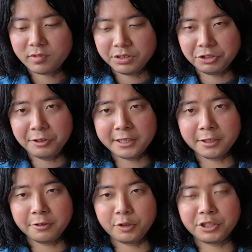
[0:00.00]
そうなっ
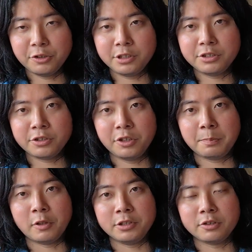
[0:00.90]
てくると非常に強
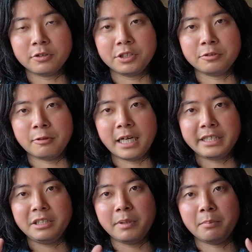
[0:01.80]
いポイントっていうのは、
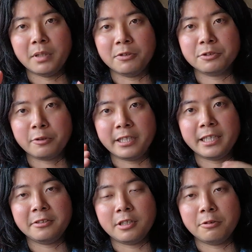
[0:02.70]
いいメンバーを揃え
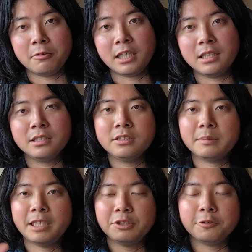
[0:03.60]
られるかどうか。
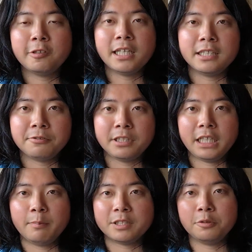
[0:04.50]
つまりソフトウェアなの
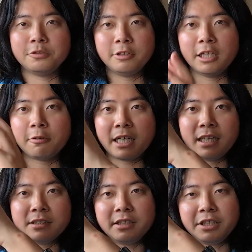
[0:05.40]
で、まあ、ソフトウェアを
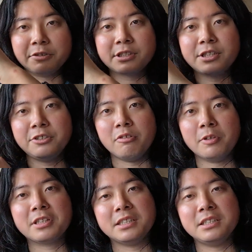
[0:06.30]
開発できるスキルを
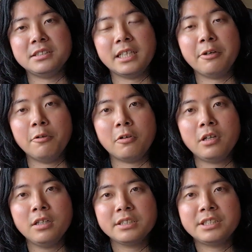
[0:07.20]
持った人材を
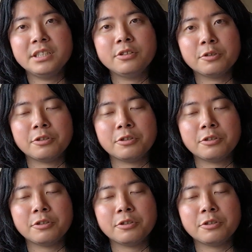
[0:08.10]
きちんと